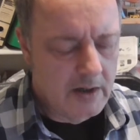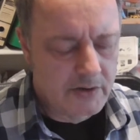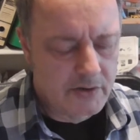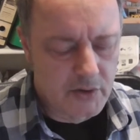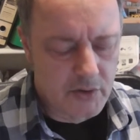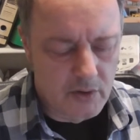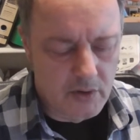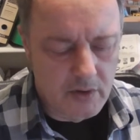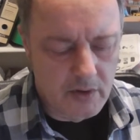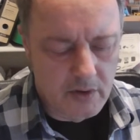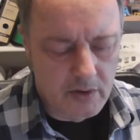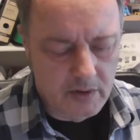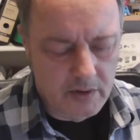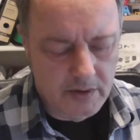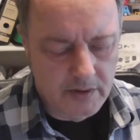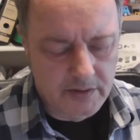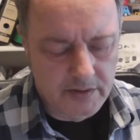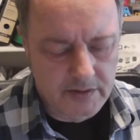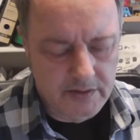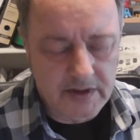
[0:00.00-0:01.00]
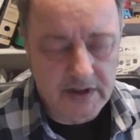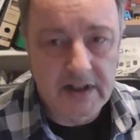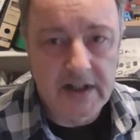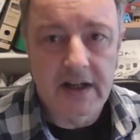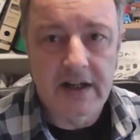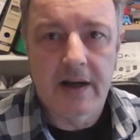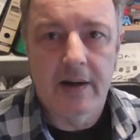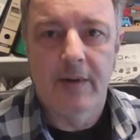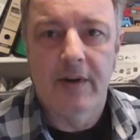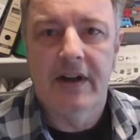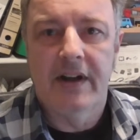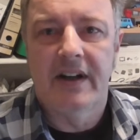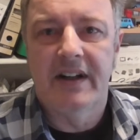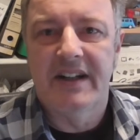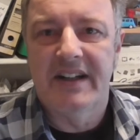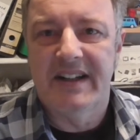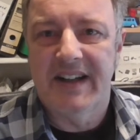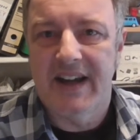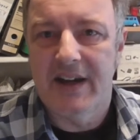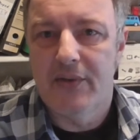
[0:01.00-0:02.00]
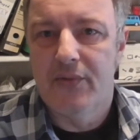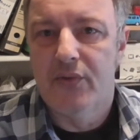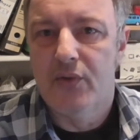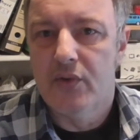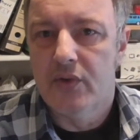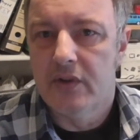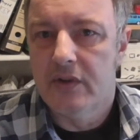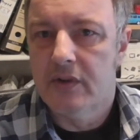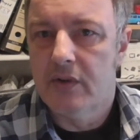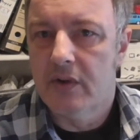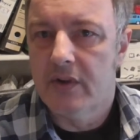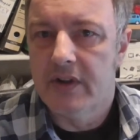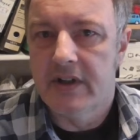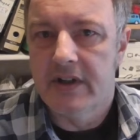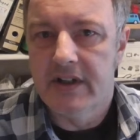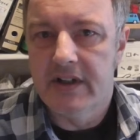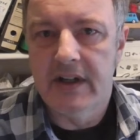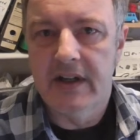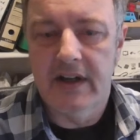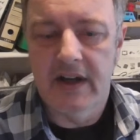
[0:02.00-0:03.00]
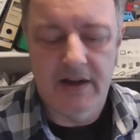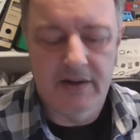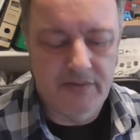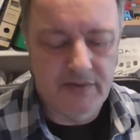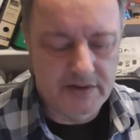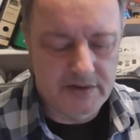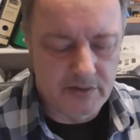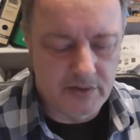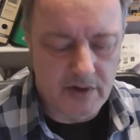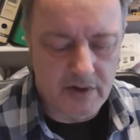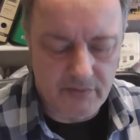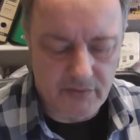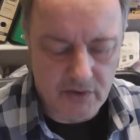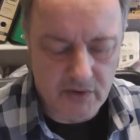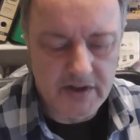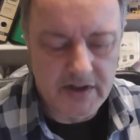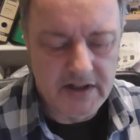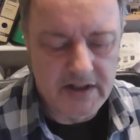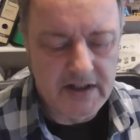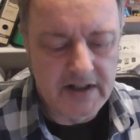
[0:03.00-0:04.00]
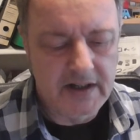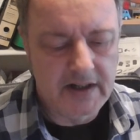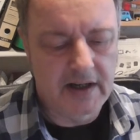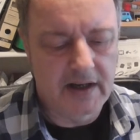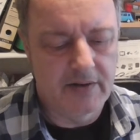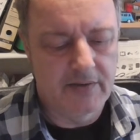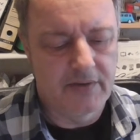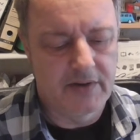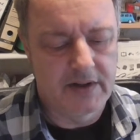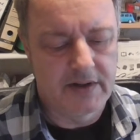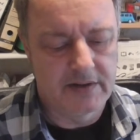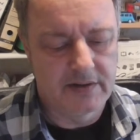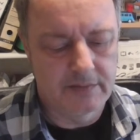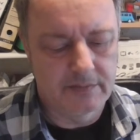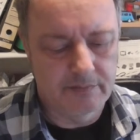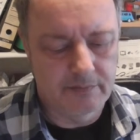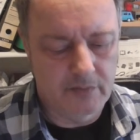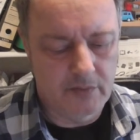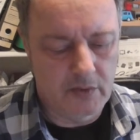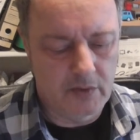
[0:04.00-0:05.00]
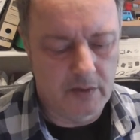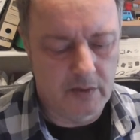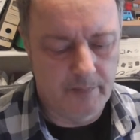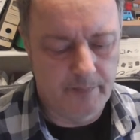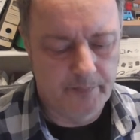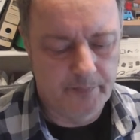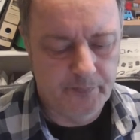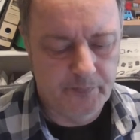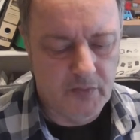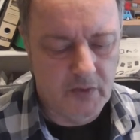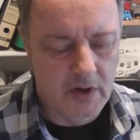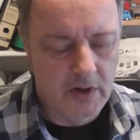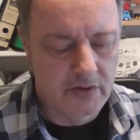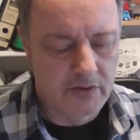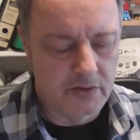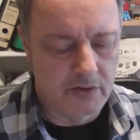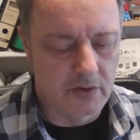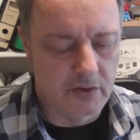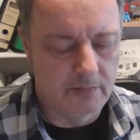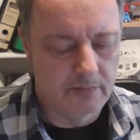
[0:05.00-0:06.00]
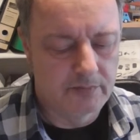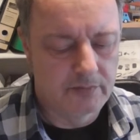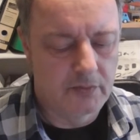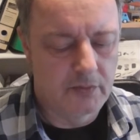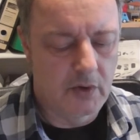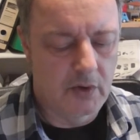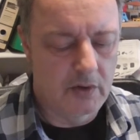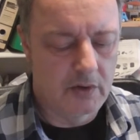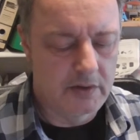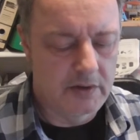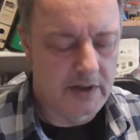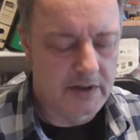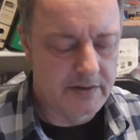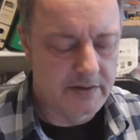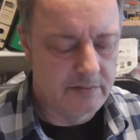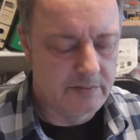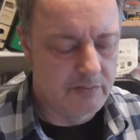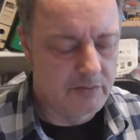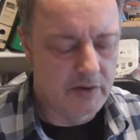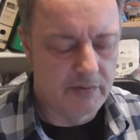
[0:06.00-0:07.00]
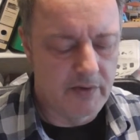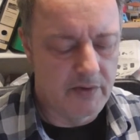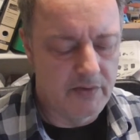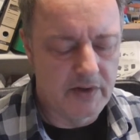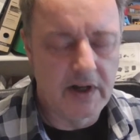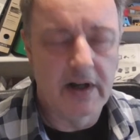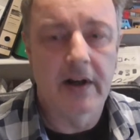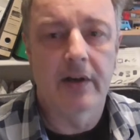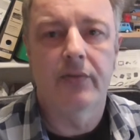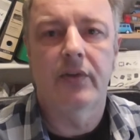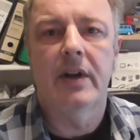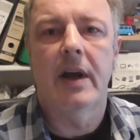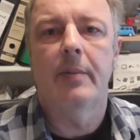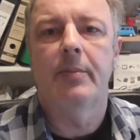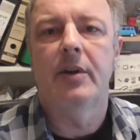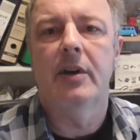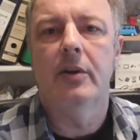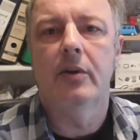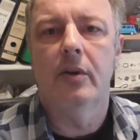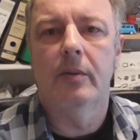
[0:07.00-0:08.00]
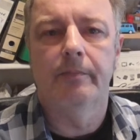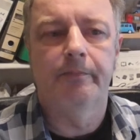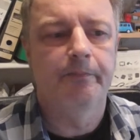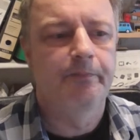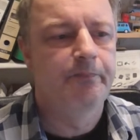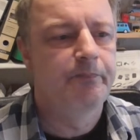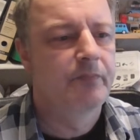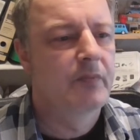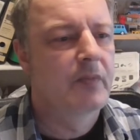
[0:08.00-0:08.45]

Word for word: So, und ich hatte aber gerade Dreckpfoten, konnte die nicht anfassen oder wollte die nicht anfassen. So, und dann sind wir wieder davon abgekommen.